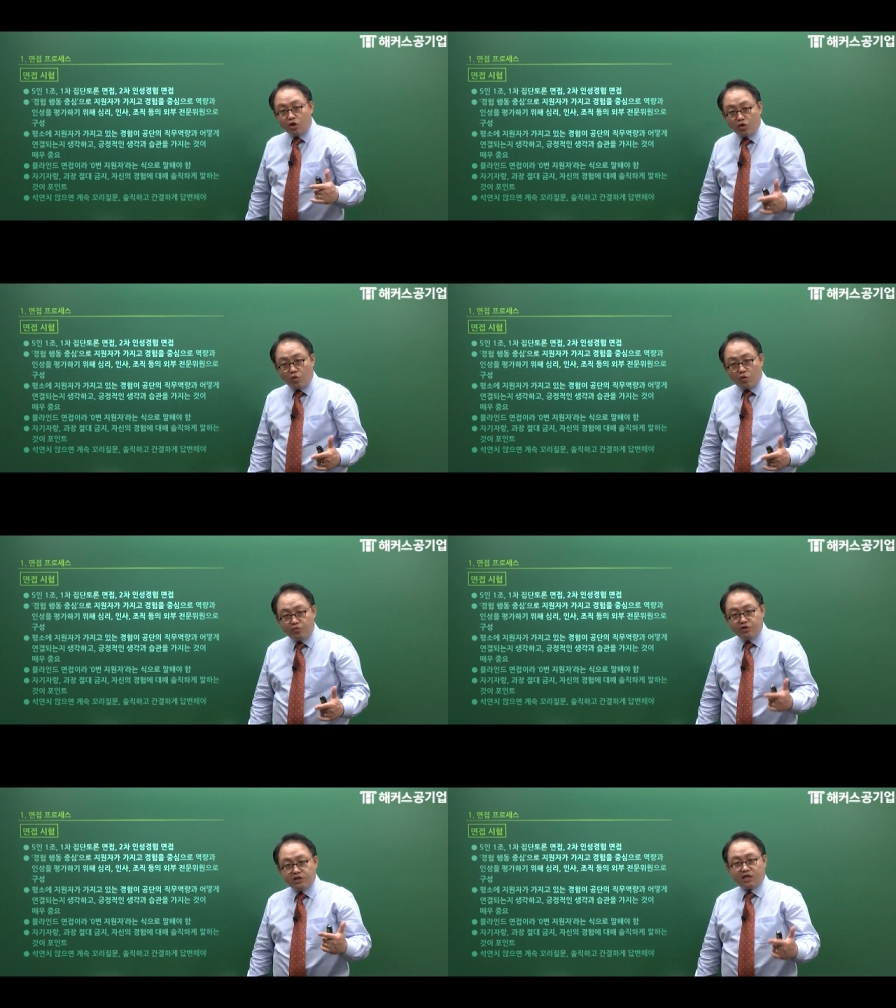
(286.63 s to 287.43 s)

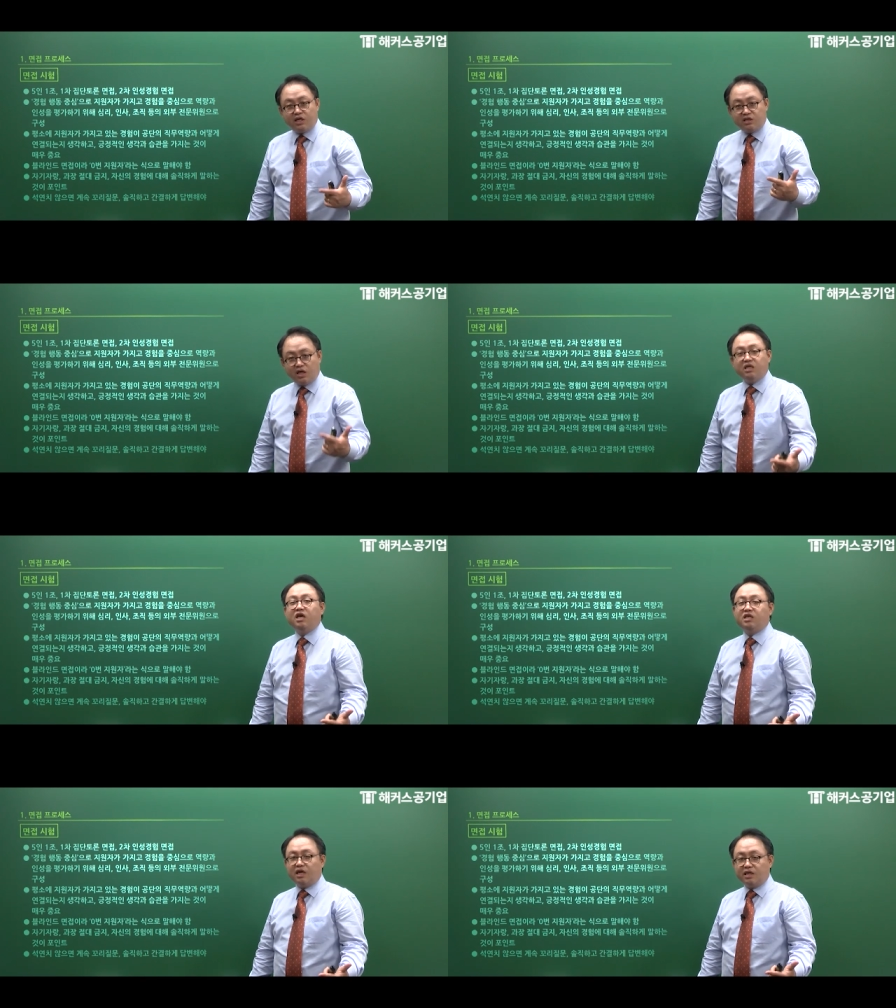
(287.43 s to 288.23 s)
여러분이 상세히
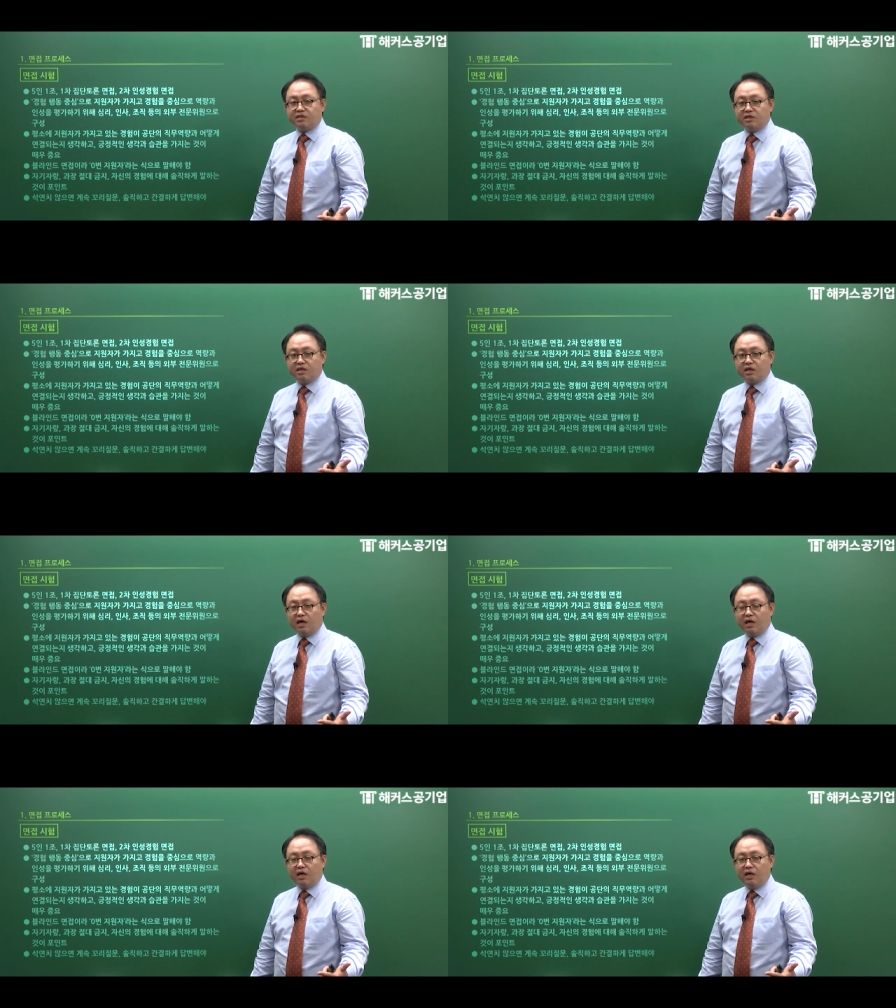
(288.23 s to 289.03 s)
얘기 안
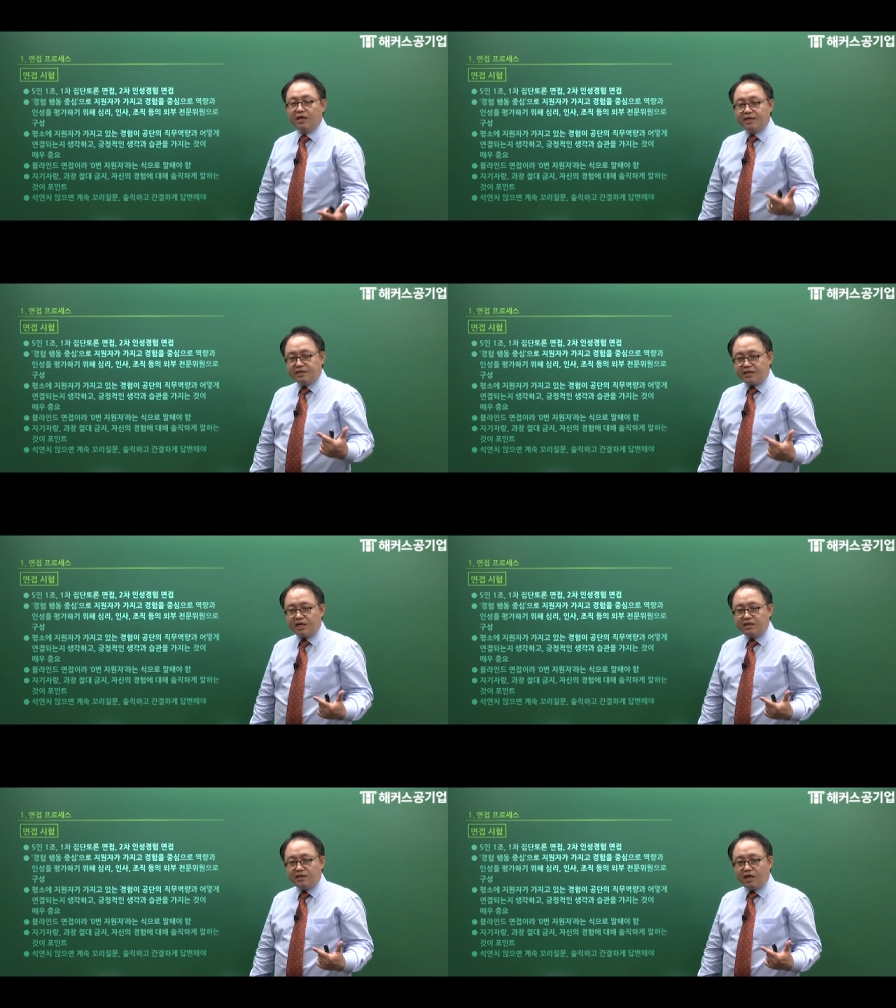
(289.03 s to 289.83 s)
했으니까
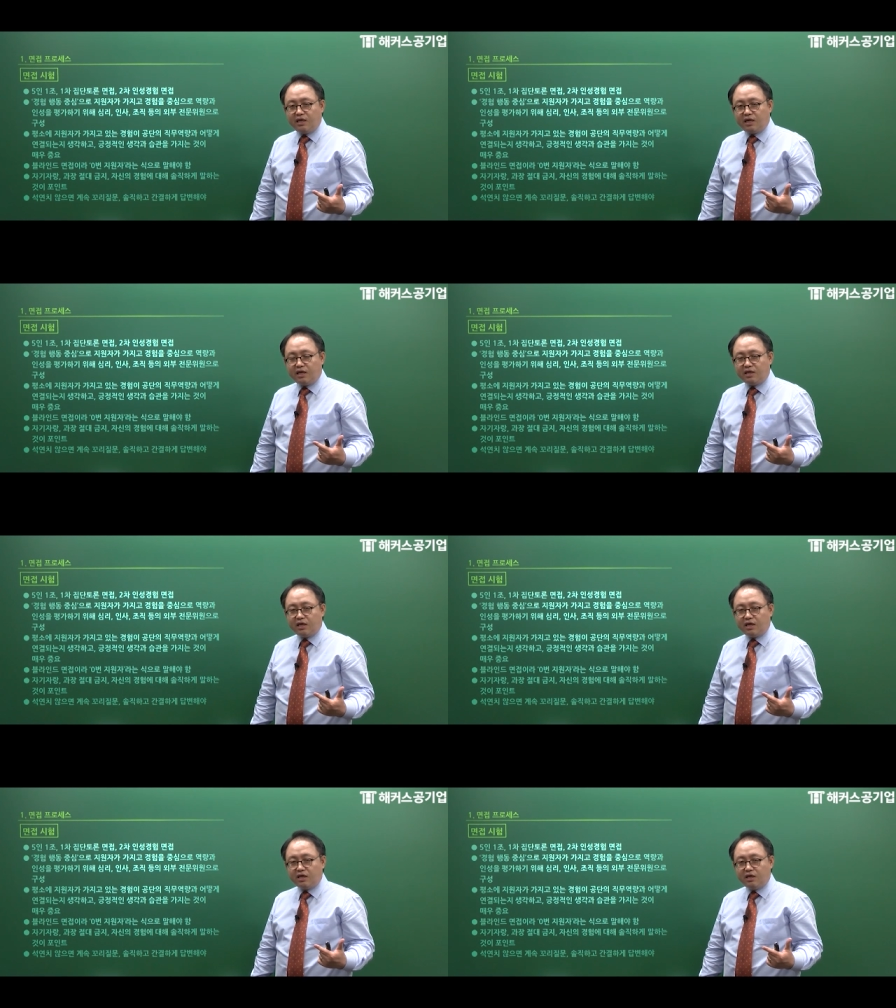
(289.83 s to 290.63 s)
상세이라는
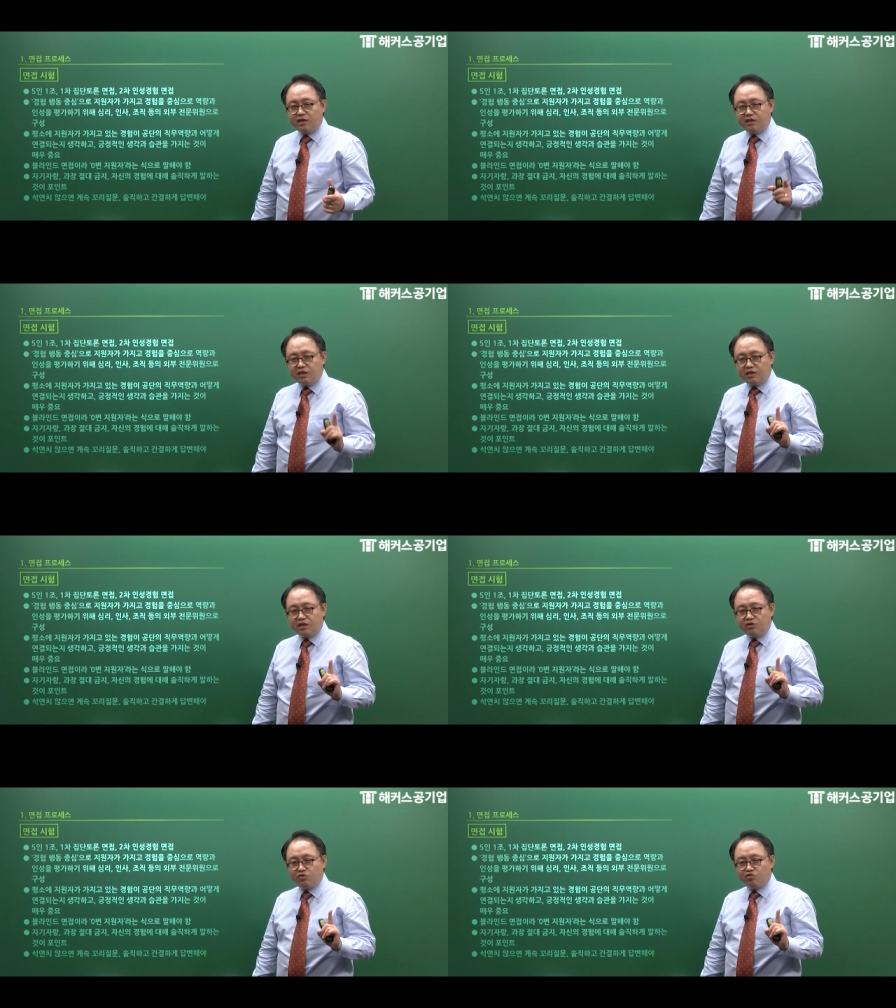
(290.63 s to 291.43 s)
얘기는
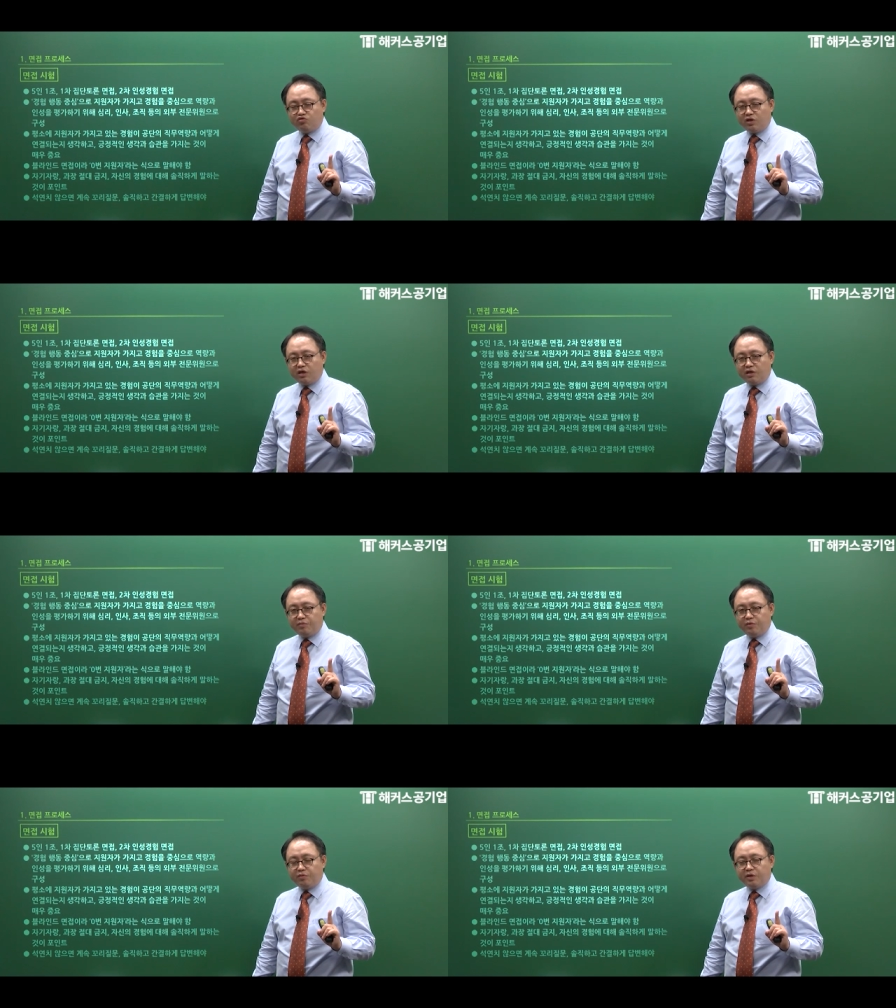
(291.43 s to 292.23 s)
1차적으로 중요한 게
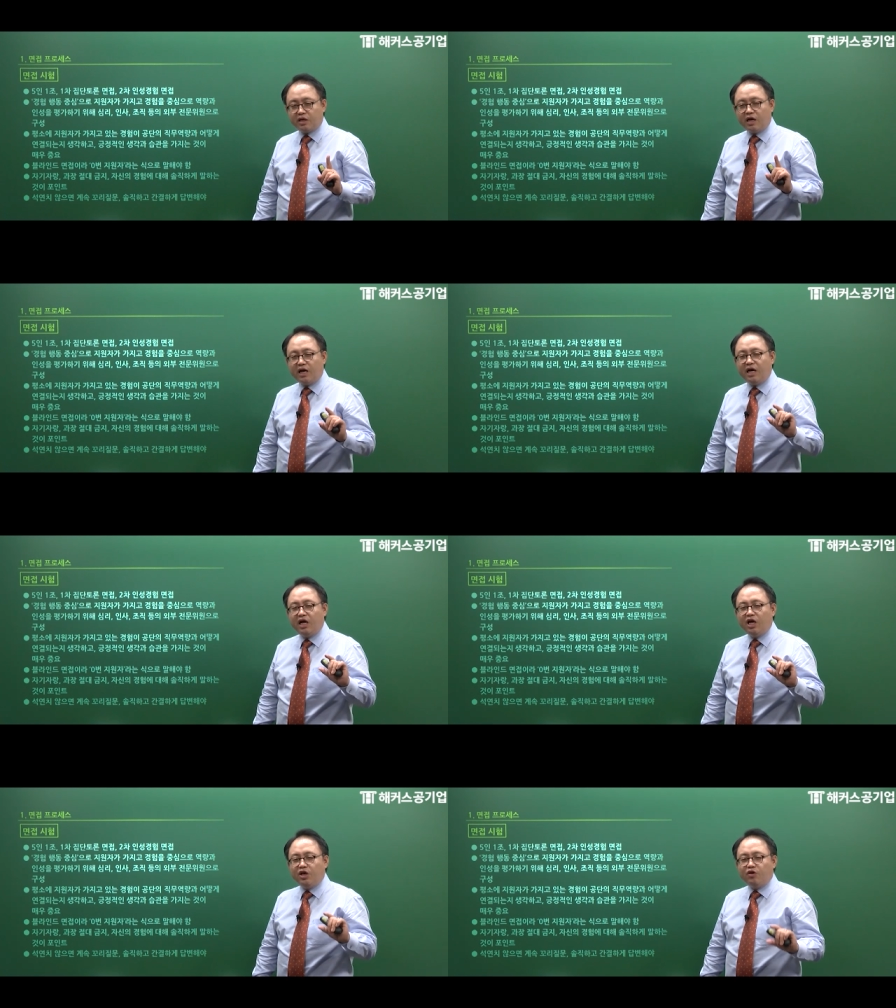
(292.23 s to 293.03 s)
뭡니까?
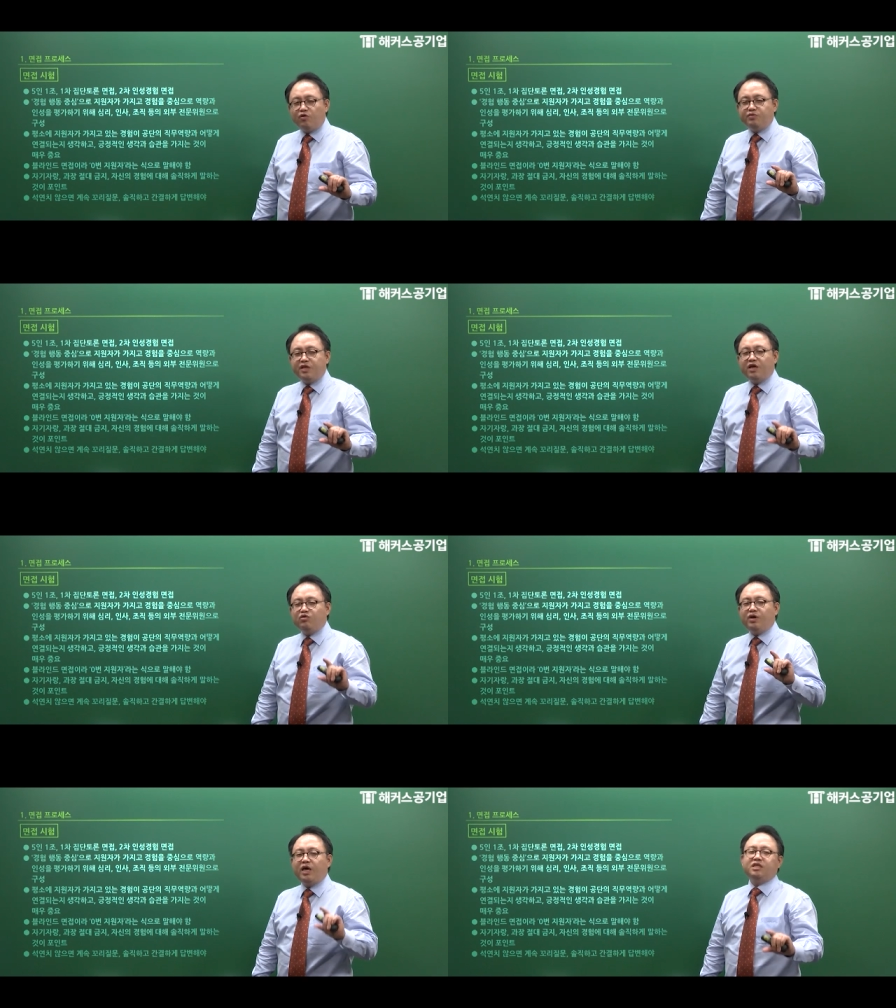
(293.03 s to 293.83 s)
여러분
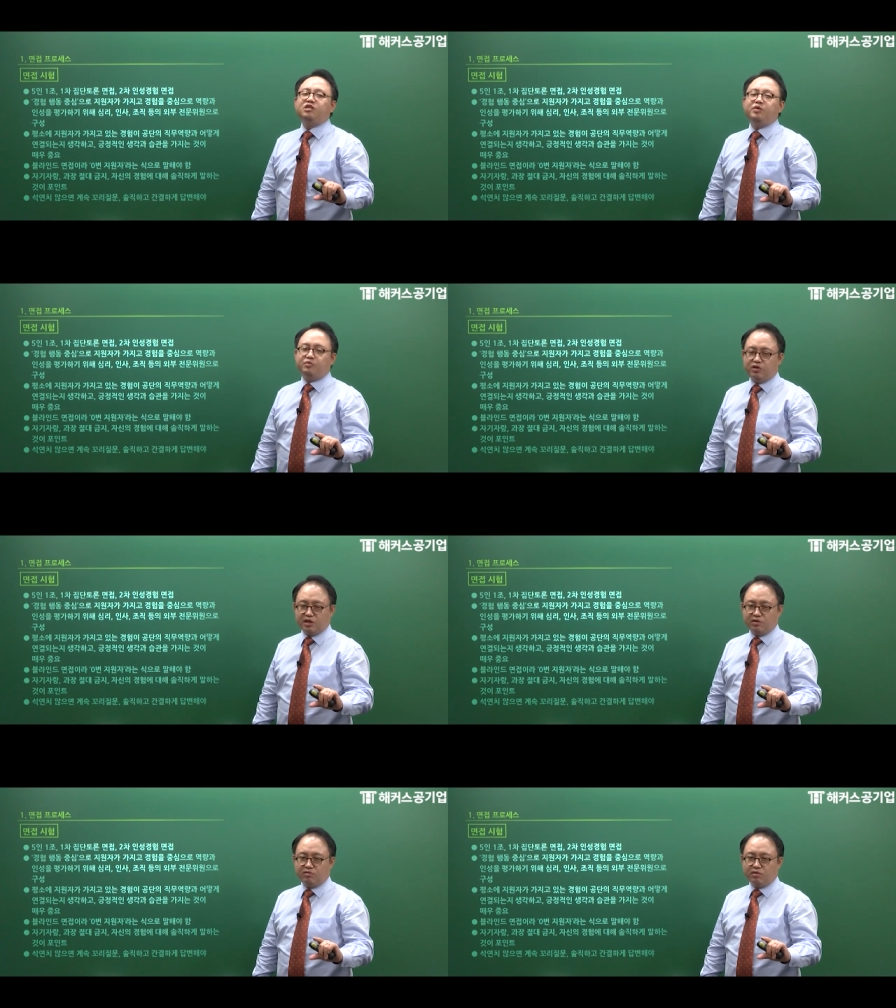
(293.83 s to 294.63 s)
행동의 핵심이
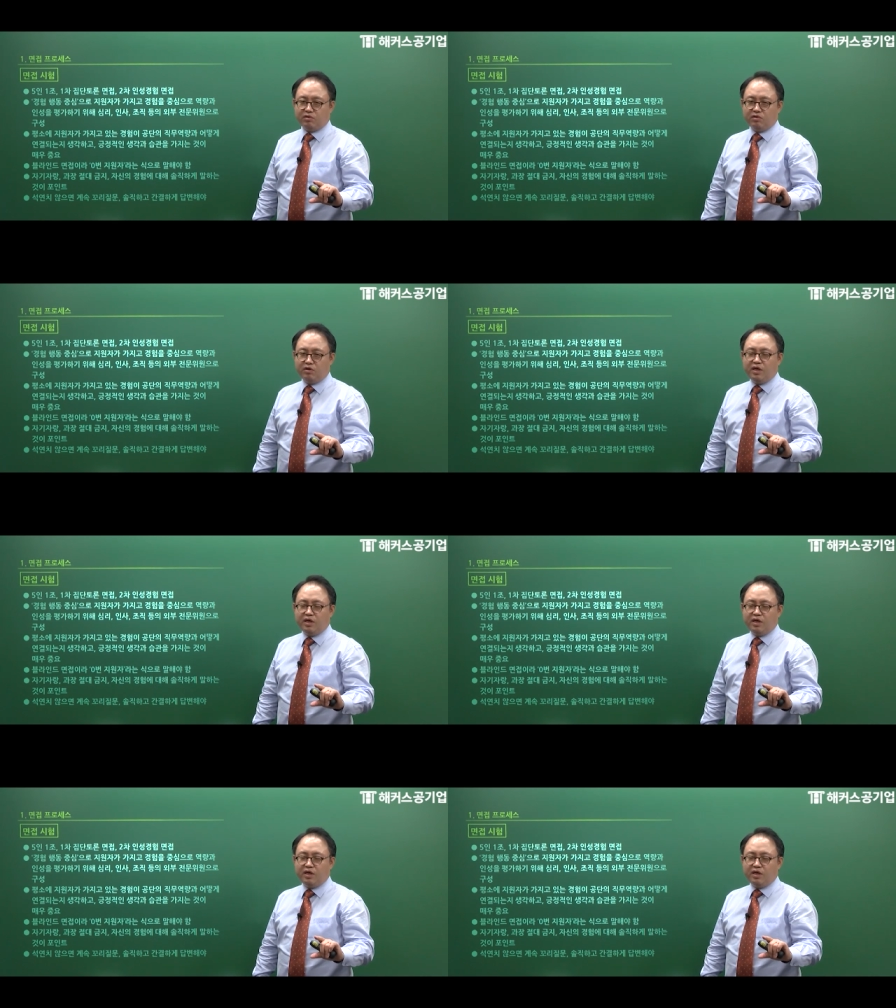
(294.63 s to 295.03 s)
뭐냐고.